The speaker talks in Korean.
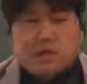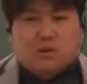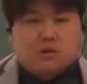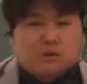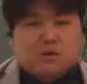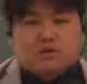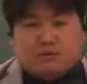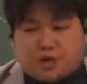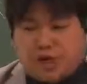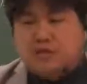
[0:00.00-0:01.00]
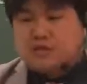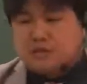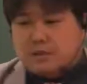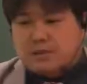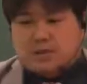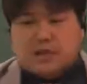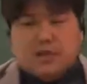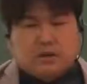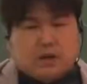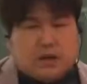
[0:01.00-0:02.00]
혹은 great something
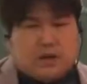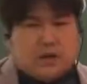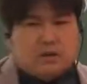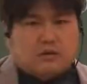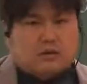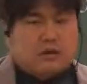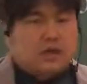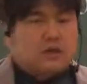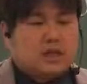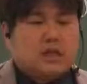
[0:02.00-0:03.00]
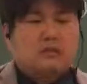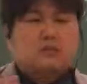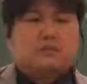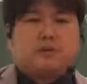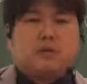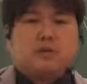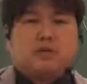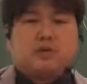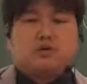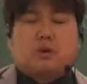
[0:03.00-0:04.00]
이렇게 얘기하는 건 네이티브
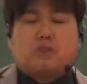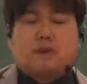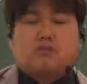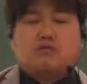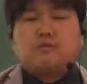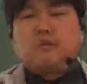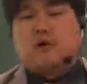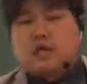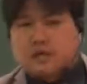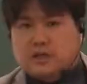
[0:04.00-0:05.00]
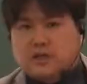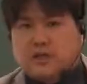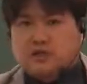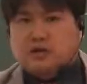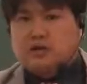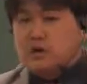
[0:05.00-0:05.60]
스피커들이 매우 불편해했다는 거죠.